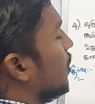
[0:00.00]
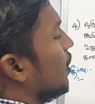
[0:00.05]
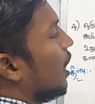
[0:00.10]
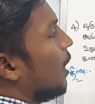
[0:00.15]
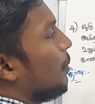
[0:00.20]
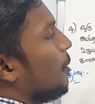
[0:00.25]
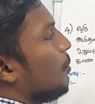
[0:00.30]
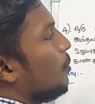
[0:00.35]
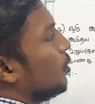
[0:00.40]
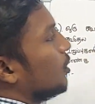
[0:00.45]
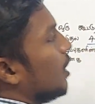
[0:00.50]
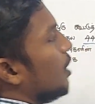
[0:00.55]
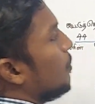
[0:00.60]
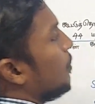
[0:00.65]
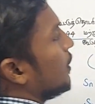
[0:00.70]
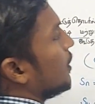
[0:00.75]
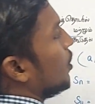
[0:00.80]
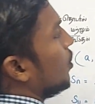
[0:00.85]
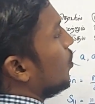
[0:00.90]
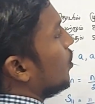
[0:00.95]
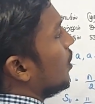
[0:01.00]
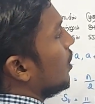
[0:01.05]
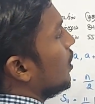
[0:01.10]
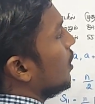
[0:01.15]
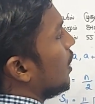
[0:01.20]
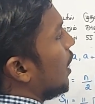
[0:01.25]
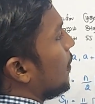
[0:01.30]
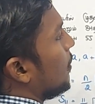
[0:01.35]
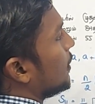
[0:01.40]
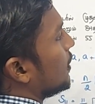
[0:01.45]
நாலு அப்போ முதல் பதினொன்று
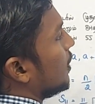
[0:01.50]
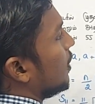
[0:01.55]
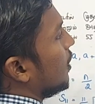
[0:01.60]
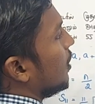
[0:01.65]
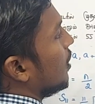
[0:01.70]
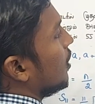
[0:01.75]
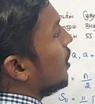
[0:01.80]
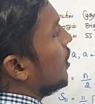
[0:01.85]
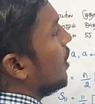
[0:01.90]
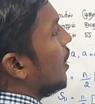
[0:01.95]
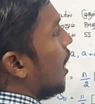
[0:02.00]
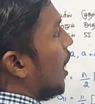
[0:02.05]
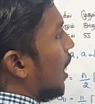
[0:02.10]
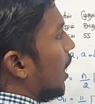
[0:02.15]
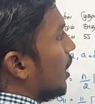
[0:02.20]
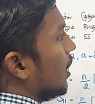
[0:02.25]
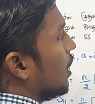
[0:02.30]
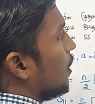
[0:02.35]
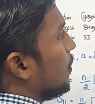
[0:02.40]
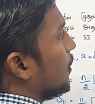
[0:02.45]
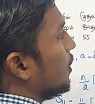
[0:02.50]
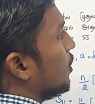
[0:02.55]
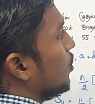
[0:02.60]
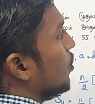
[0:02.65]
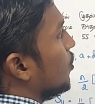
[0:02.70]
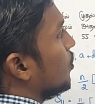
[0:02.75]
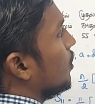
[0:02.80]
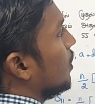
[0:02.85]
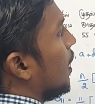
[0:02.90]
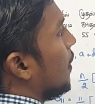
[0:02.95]
நாற்பத்தி நாலு அடுத்த
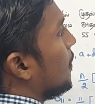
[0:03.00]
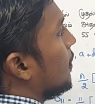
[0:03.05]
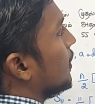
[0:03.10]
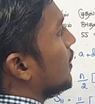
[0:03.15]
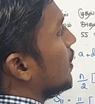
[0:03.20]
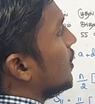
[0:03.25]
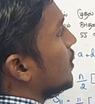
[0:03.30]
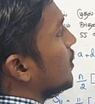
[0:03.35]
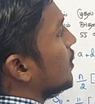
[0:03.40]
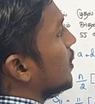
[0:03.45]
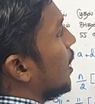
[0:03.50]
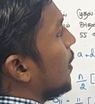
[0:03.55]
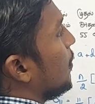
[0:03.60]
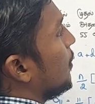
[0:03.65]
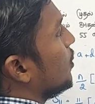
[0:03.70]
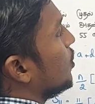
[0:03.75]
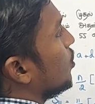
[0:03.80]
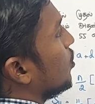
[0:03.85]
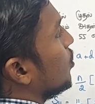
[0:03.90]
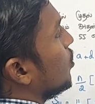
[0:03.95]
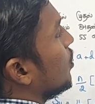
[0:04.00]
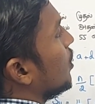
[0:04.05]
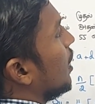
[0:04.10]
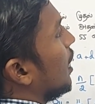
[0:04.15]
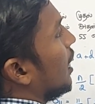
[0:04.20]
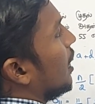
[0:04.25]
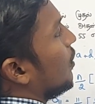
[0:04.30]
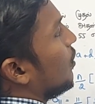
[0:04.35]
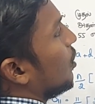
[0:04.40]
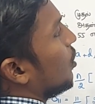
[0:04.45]
பதினொன்று வந்து ஐம்பத்தஞ்சு அப்போ
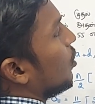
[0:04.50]
என்ன